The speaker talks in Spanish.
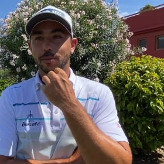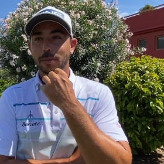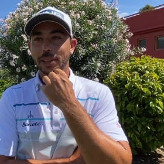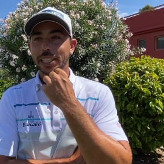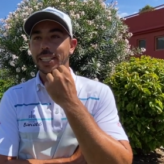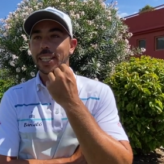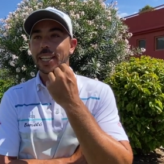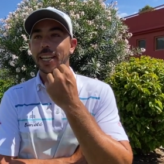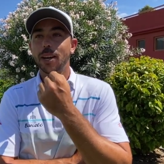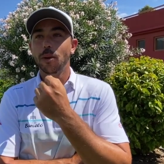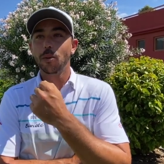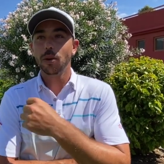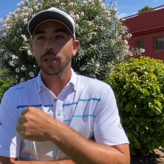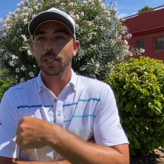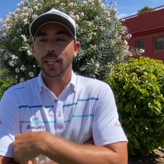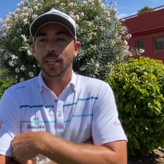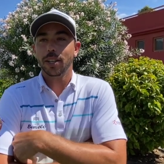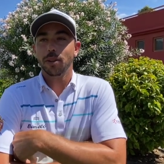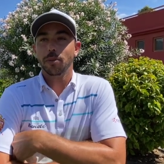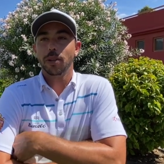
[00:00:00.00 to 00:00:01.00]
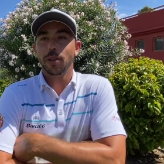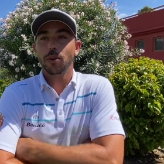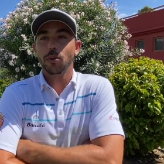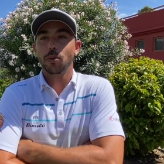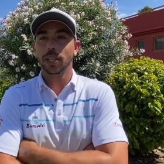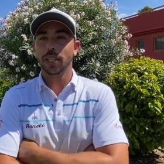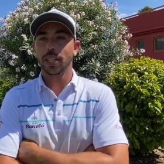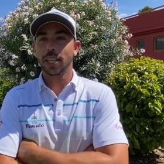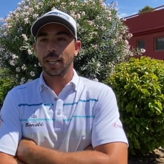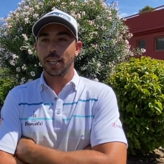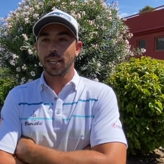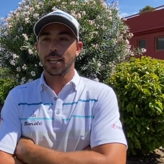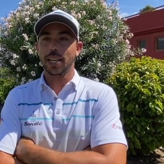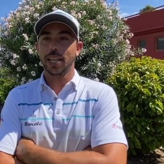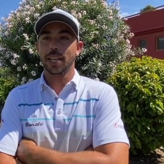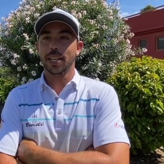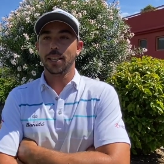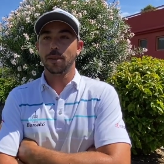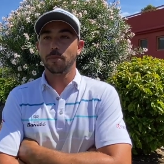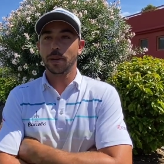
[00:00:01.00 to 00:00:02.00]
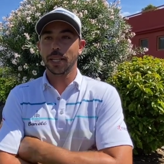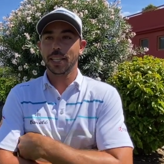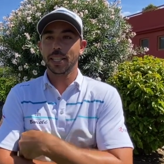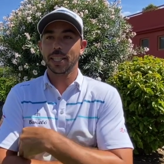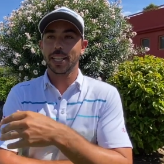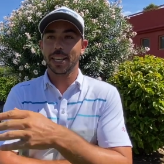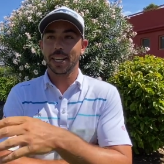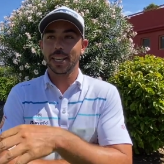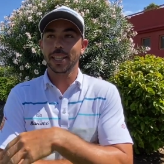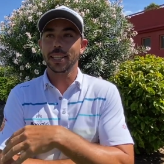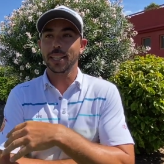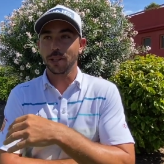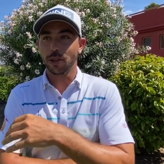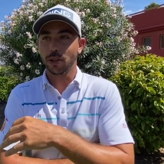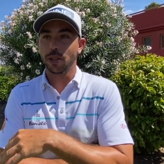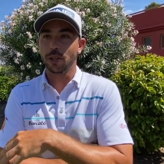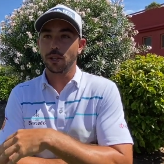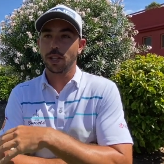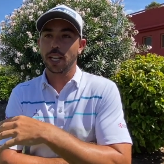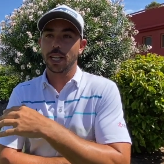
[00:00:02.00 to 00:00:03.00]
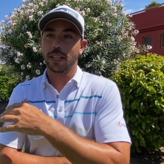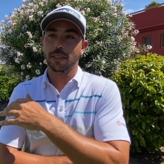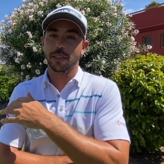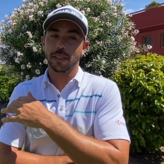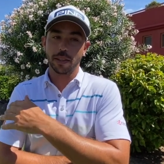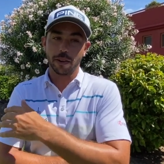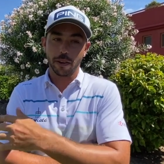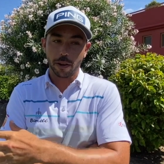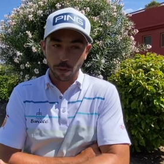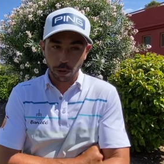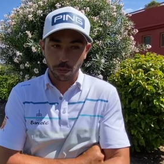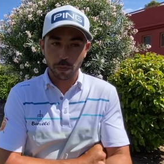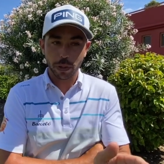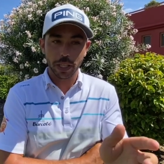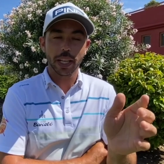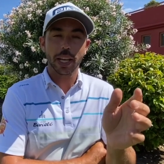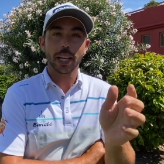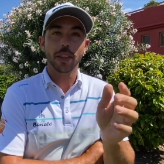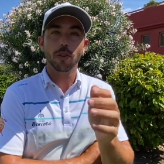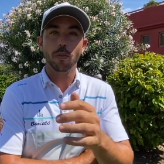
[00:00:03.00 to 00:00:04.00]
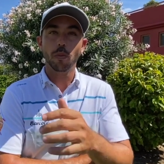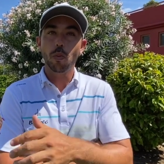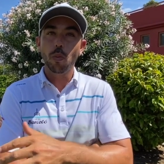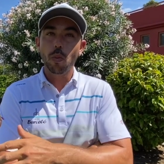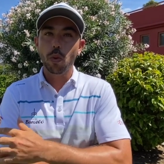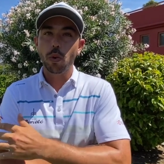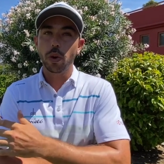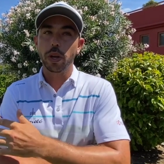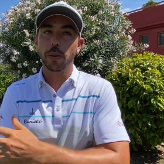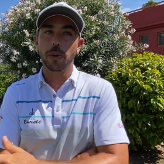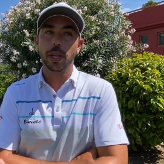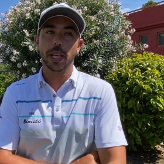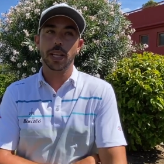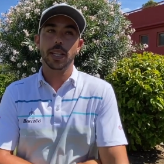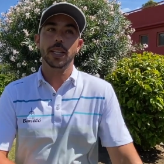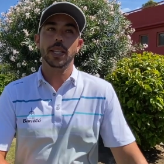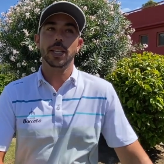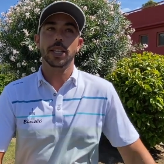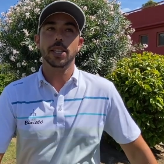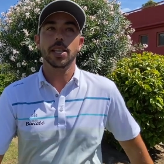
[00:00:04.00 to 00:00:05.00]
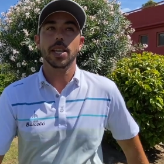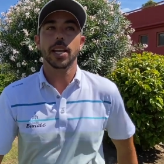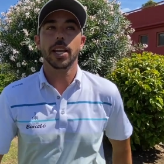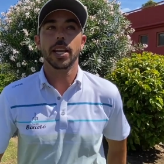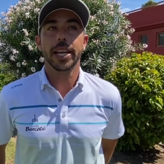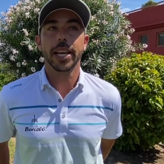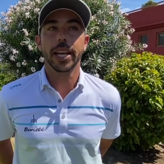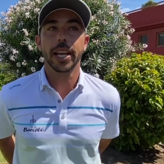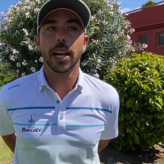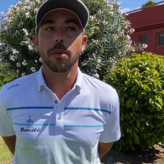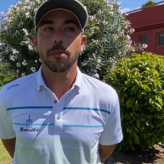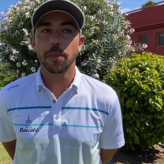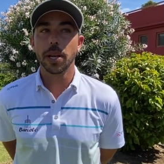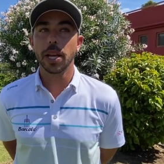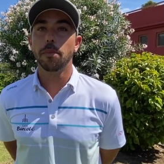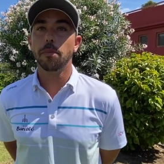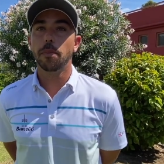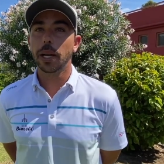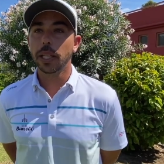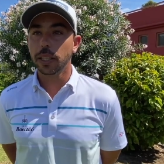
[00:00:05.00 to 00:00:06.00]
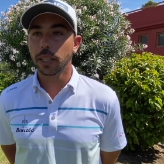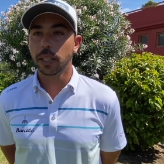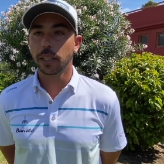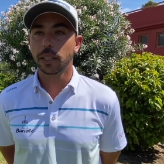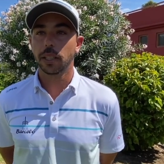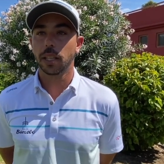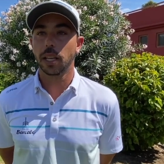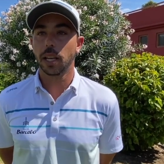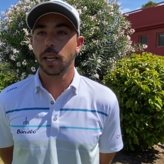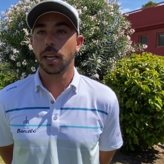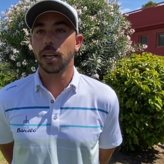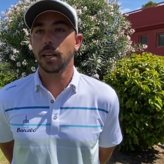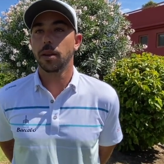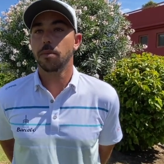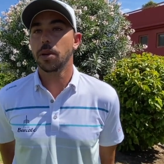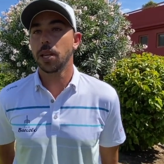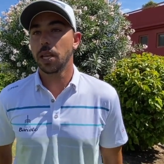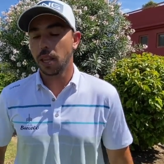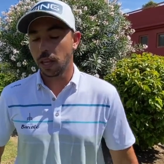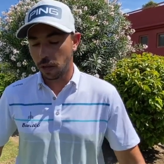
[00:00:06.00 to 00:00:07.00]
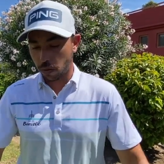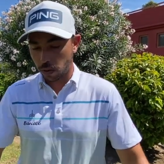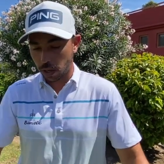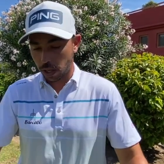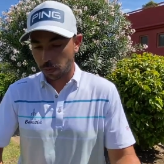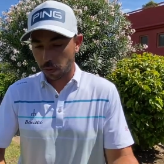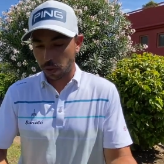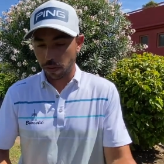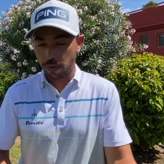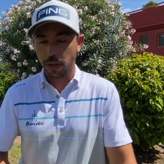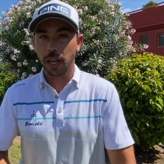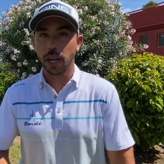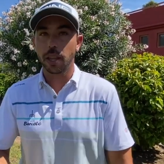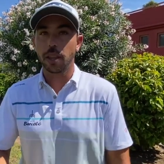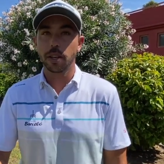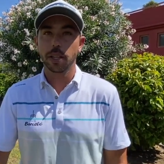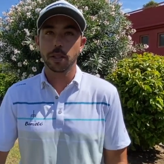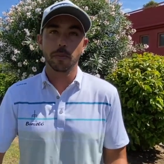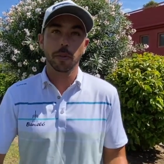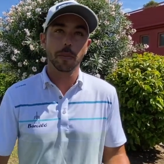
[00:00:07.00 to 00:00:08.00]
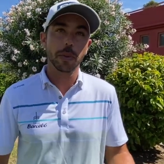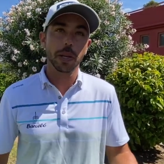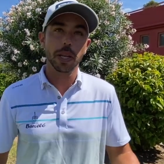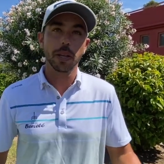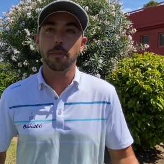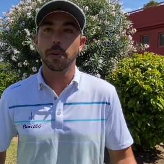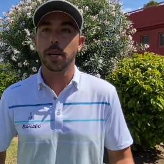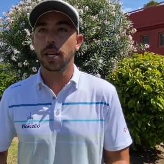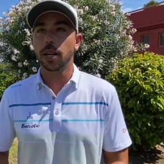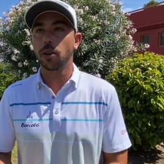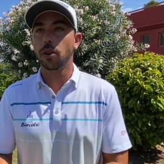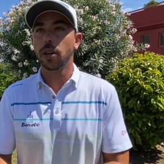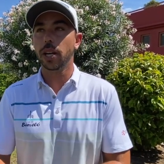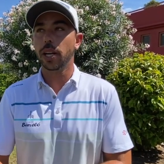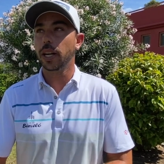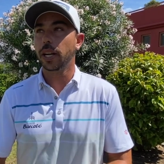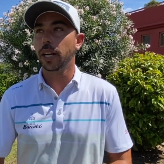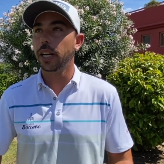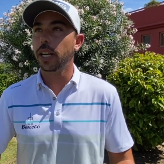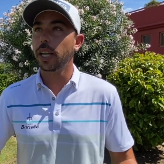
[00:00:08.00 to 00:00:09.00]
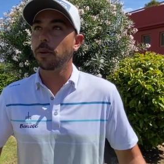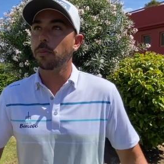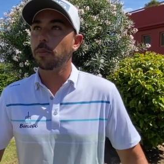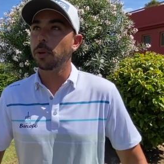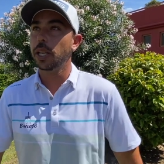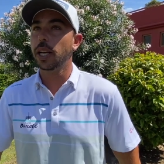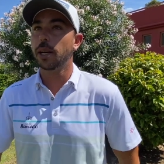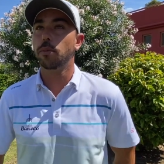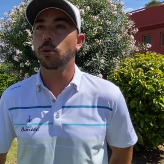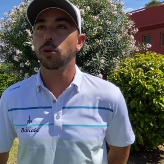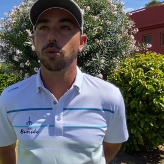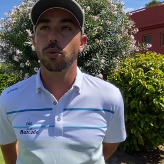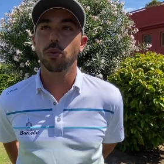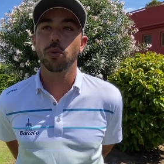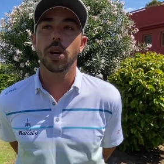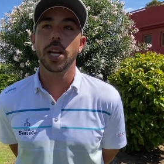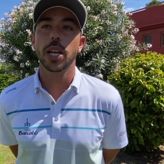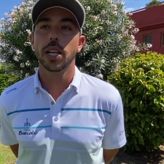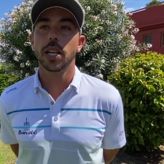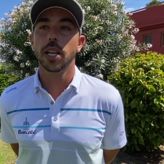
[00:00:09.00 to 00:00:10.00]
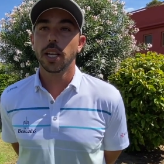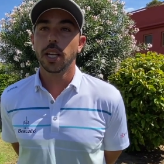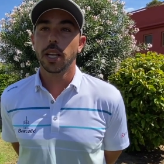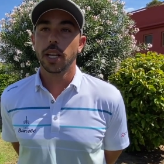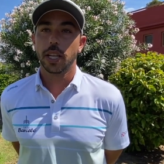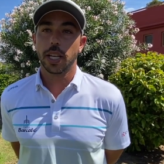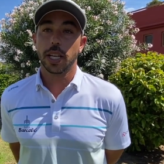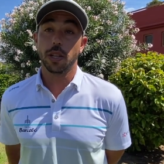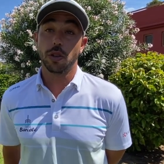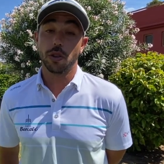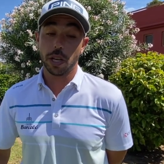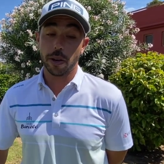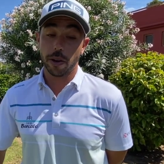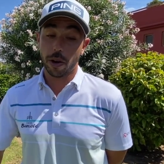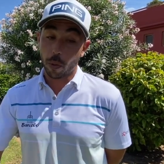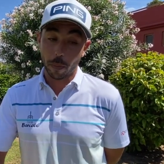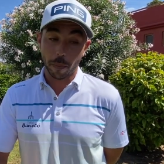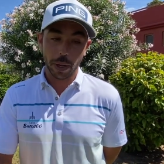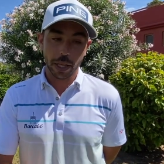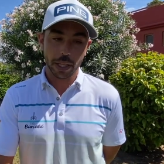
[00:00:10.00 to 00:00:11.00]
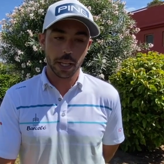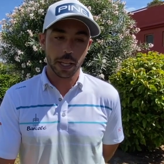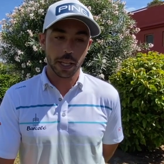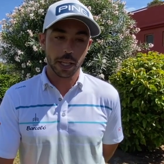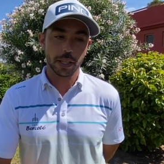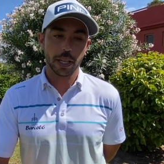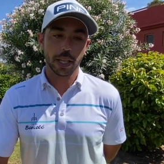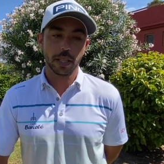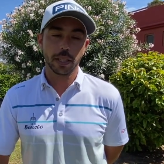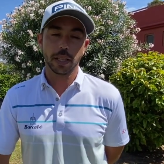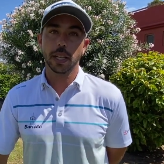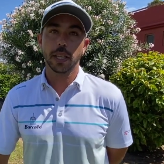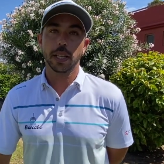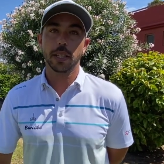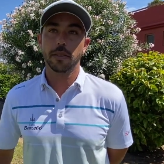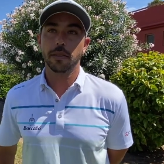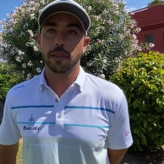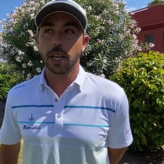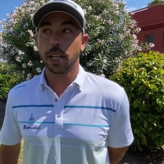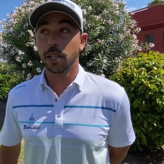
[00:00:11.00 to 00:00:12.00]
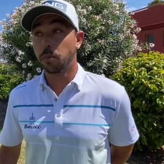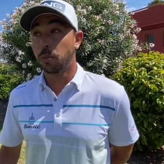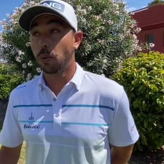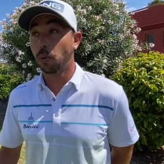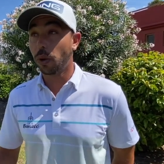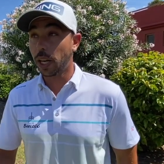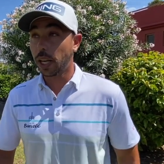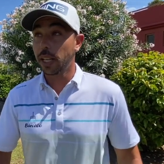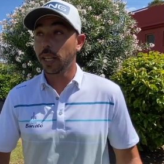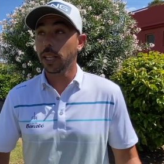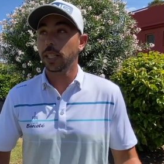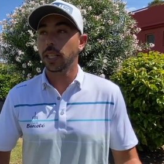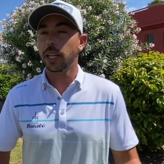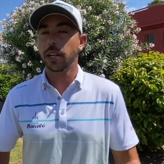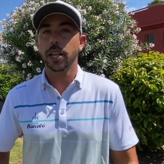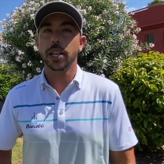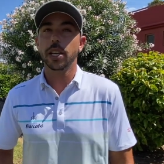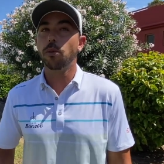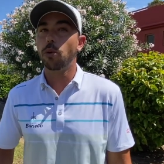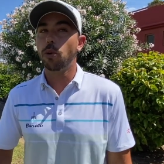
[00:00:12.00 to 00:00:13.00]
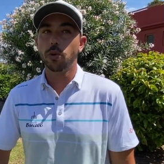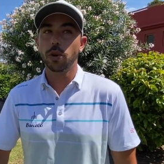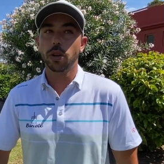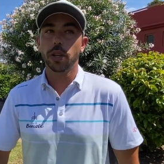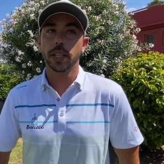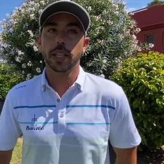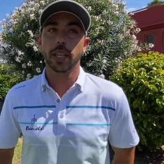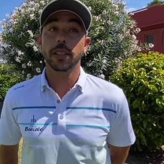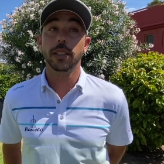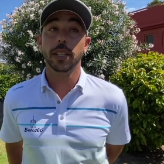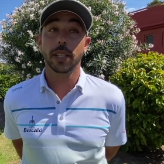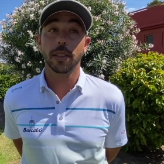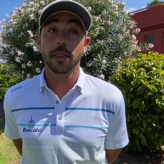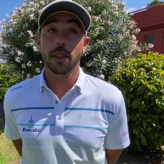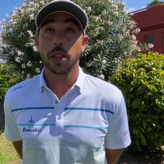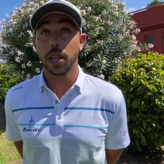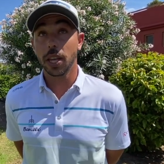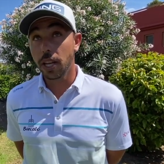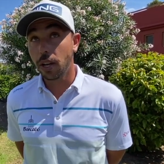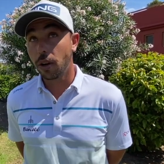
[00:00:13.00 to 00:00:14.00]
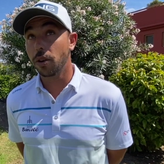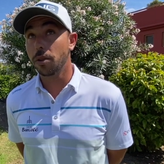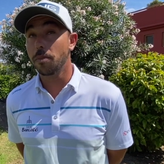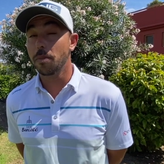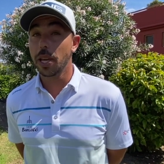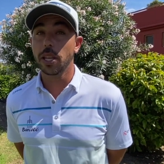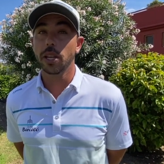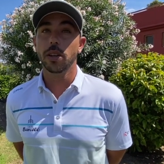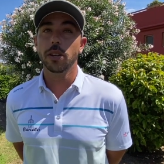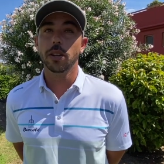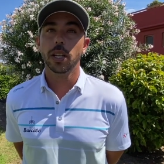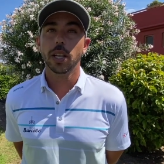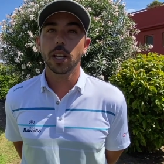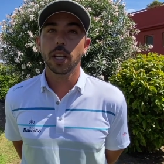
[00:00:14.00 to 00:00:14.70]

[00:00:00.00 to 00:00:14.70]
Más que la vuelta, no me doy cuenta de que el pat está caliente hoy. O sea, llevamos pateando muy bien desde que cambié el pat, que me hicieron unas modificaciones Pepín para coger el grip y la postura, que yo llevaba un pad de 33 pulgadas y ahora llevo uno de 35 y medio